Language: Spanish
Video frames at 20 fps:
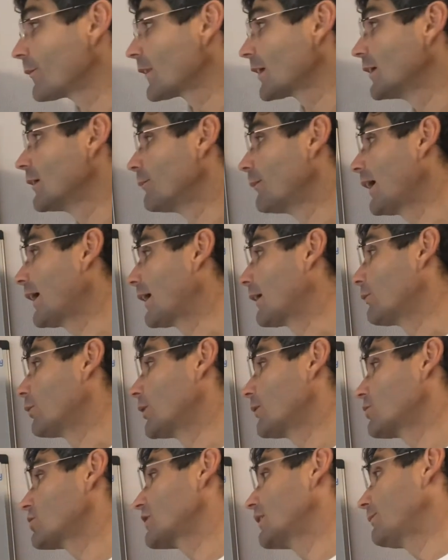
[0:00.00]
Venga,
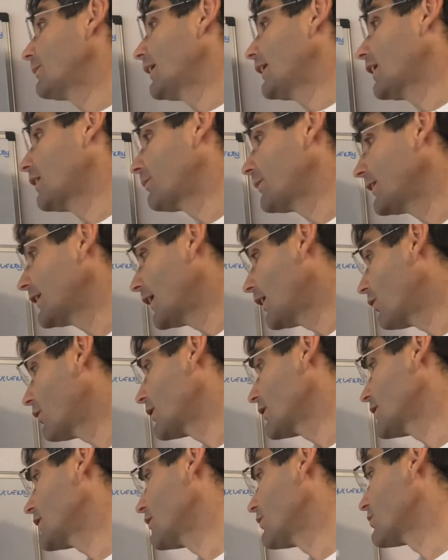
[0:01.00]
volvemos a aplicar
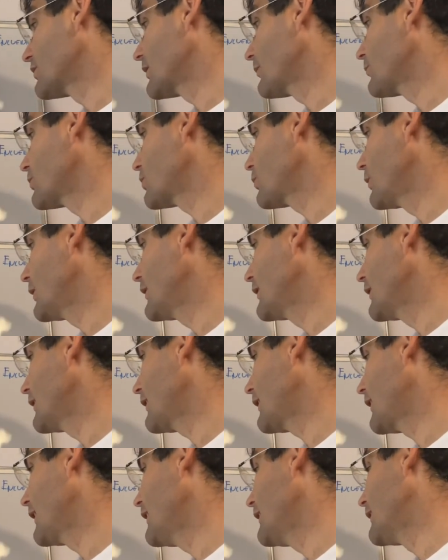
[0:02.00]
Pitágoras y nos damos
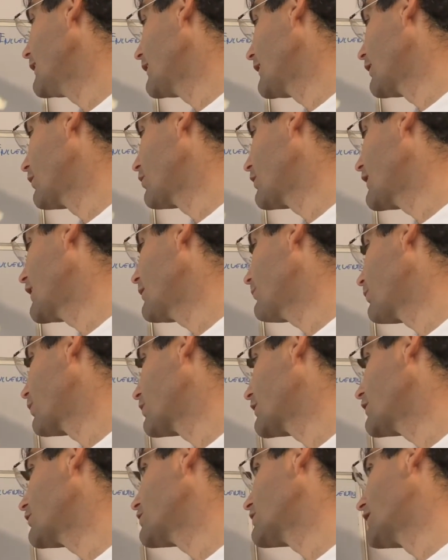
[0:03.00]
cuenta que la diagonal, por lo
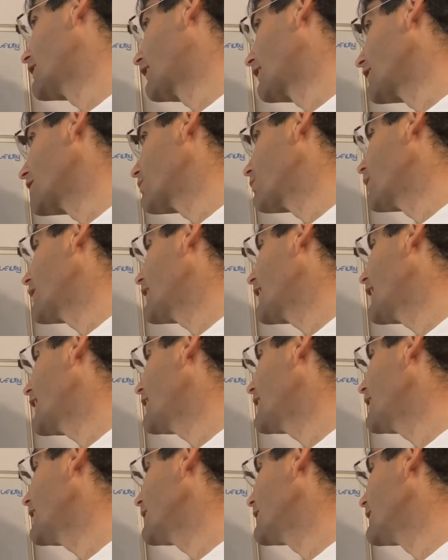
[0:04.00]
tanto, es la raíz
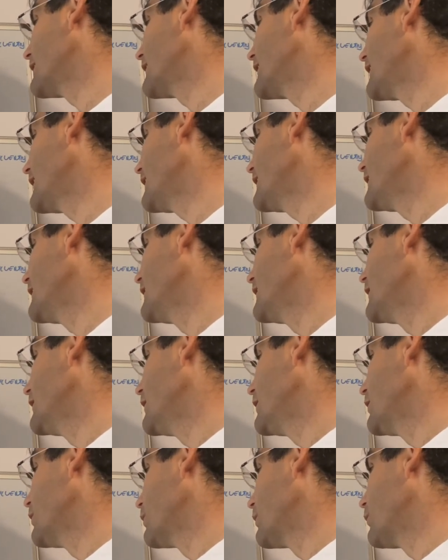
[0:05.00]
cuadrada de
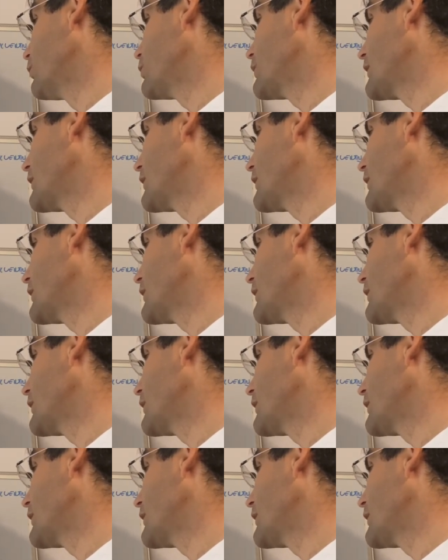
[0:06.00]
una